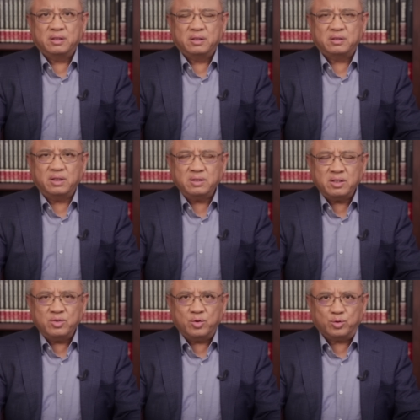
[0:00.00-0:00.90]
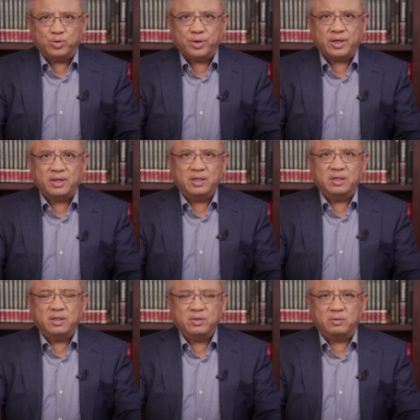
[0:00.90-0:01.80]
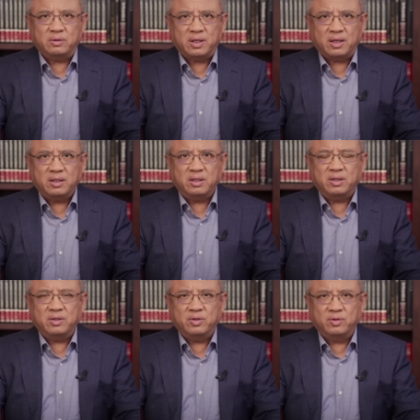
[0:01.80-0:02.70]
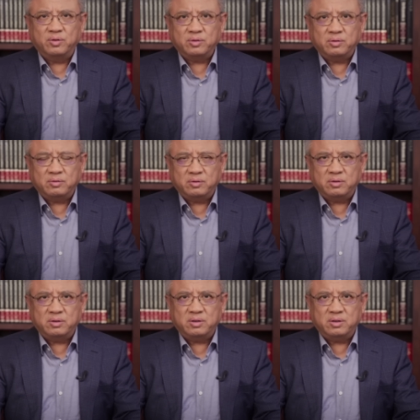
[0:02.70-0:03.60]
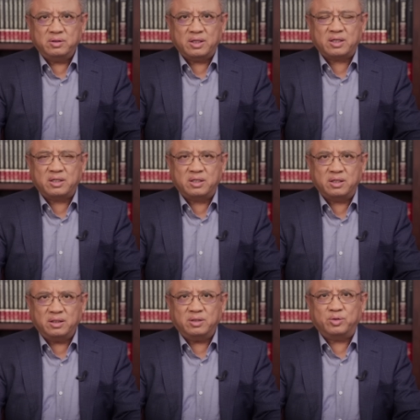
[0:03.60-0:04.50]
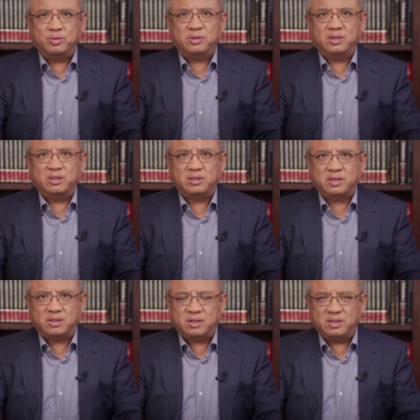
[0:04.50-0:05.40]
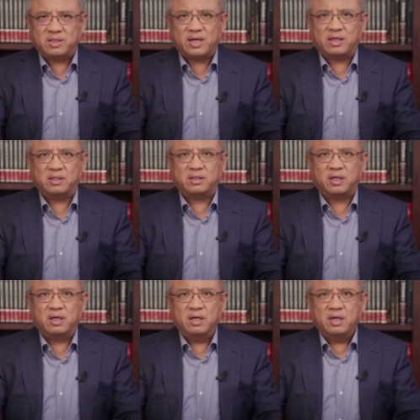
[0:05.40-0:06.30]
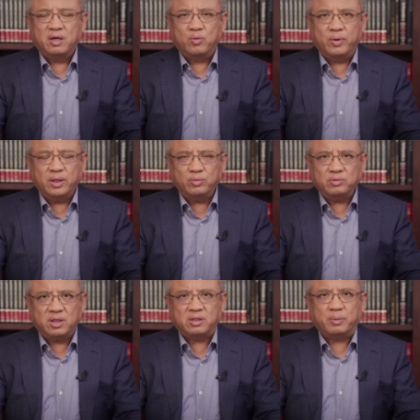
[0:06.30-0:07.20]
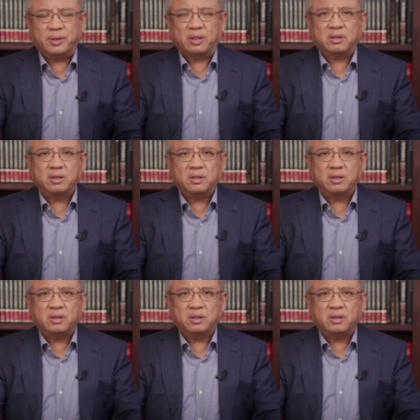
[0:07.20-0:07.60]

真正有权利、有能力、有也可以去进行政治体制改革的，唯独邓小平。